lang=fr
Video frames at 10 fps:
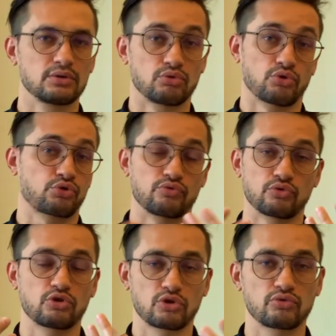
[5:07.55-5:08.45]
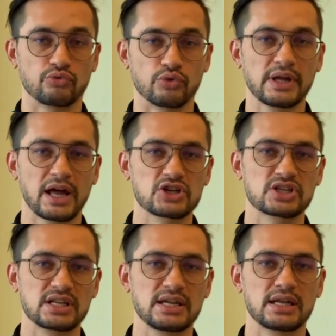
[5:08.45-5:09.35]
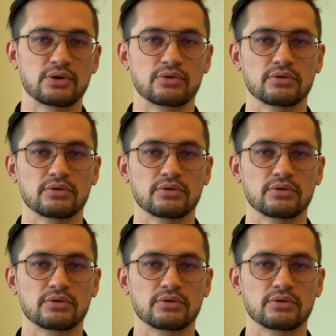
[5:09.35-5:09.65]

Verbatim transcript: lorsque vous voulez acheter